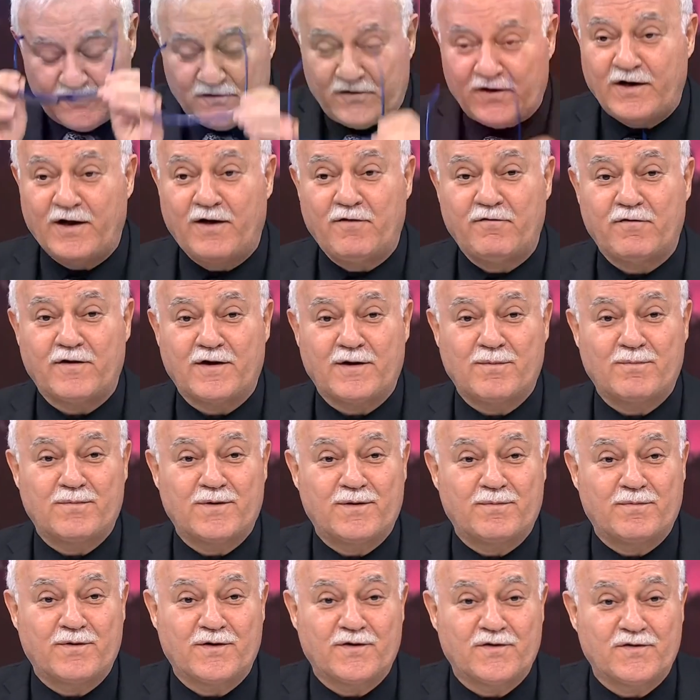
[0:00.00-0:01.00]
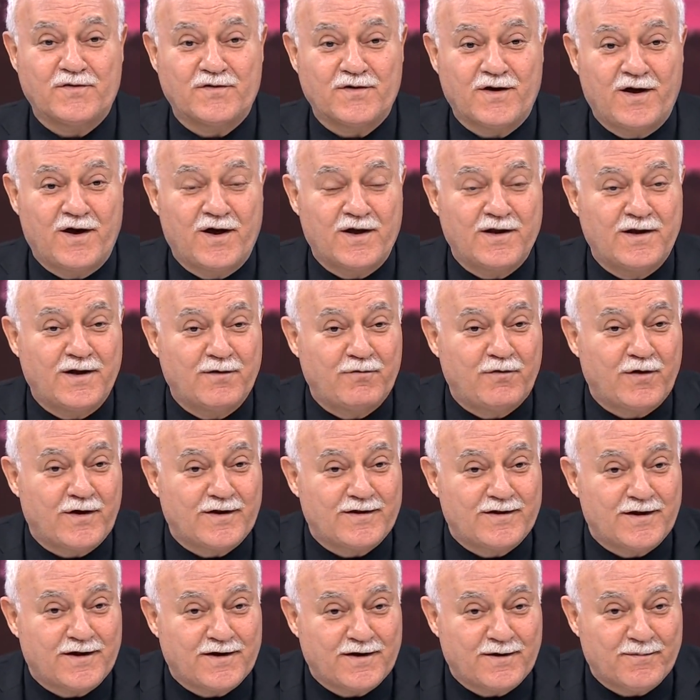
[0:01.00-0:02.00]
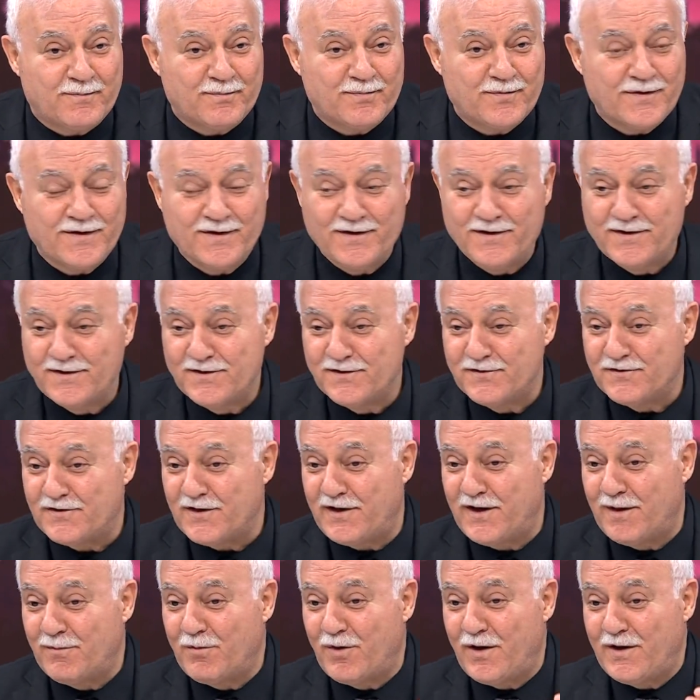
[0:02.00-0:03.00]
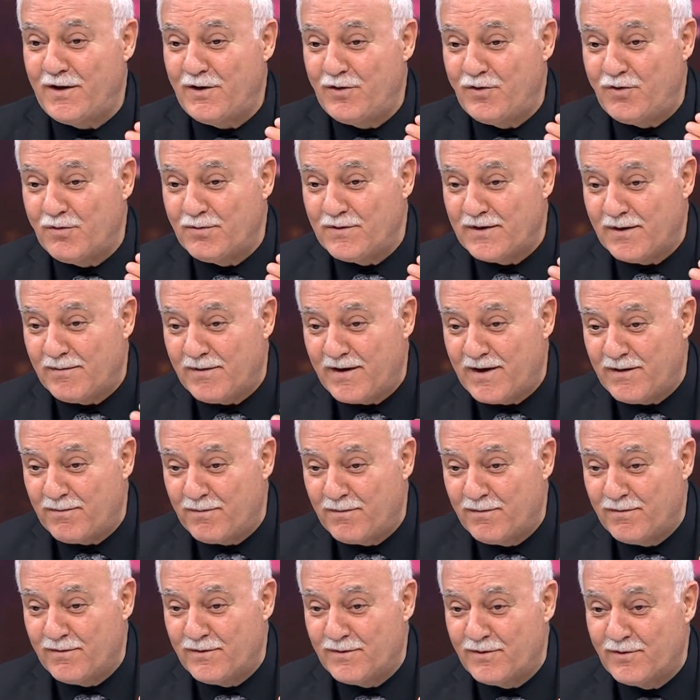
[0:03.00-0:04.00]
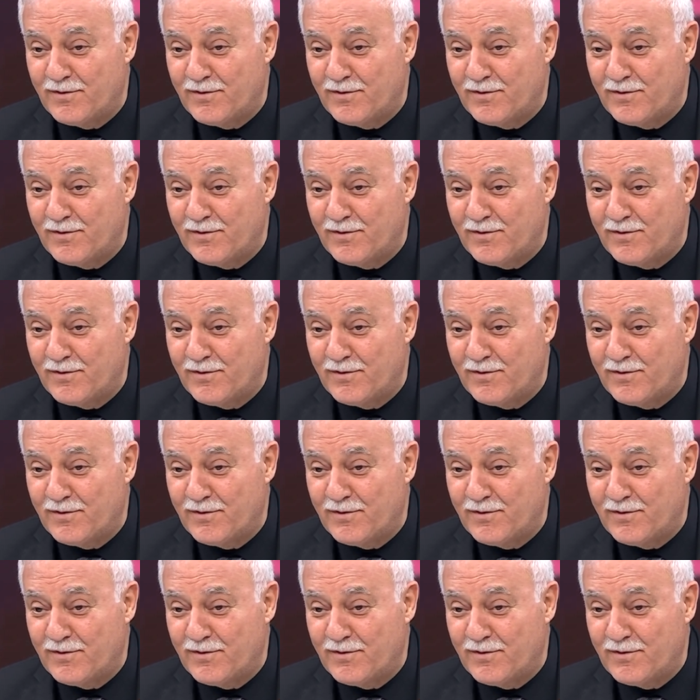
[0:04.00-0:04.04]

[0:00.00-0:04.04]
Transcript: selam verin birbirinize. Aile fertleriyim. Selamu aleyküm demeyi